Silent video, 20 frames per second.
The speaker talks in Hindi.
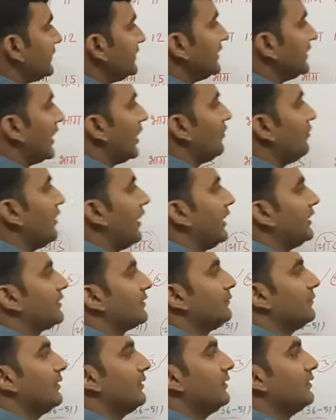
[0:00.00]
दिया हुआ है
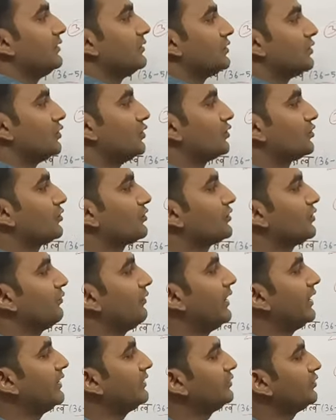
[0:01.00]
इसमें दो सौ
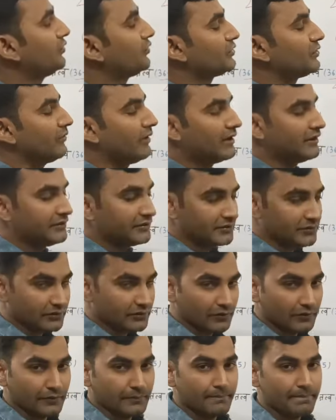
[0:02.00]
चौवालीस दो सौ चौवालीस
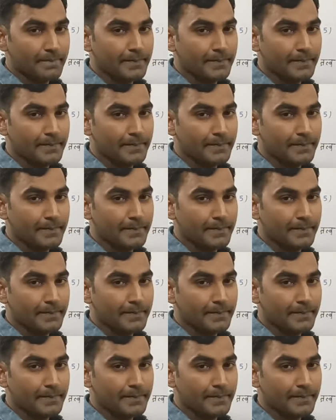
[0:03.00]
को